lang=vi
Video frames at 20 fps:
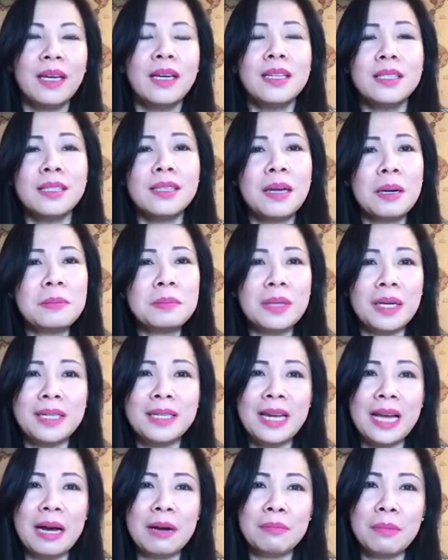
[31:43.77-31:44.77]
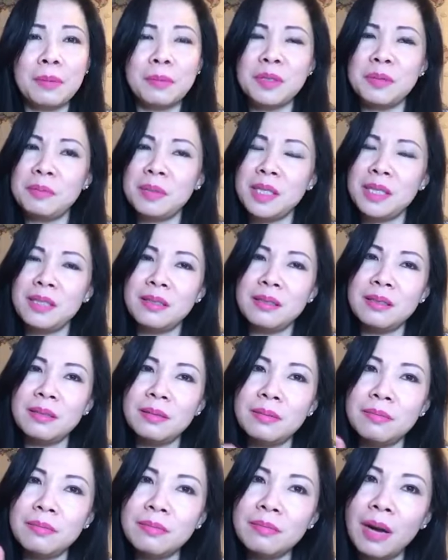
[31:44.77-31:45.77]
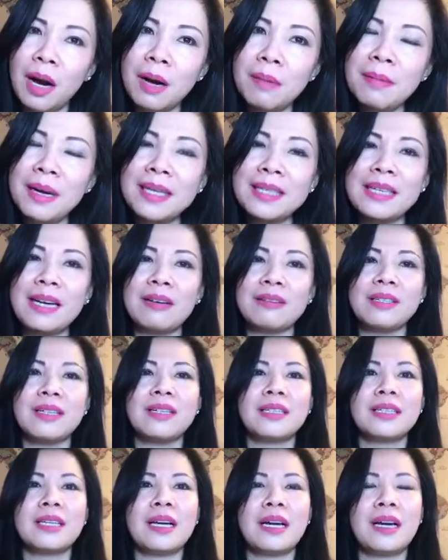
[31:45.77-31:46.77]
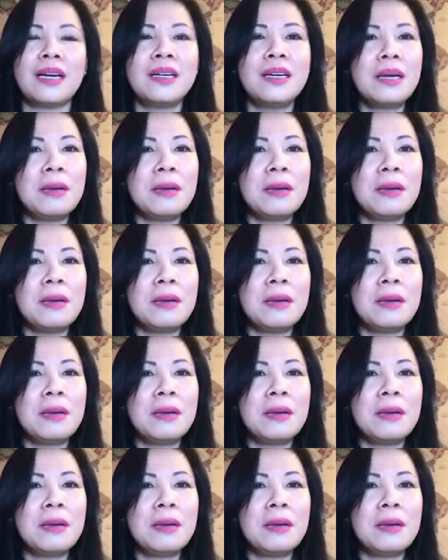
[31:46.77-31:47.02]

chứ không thể nào mà mình, mình vừa mở mắt chào đời và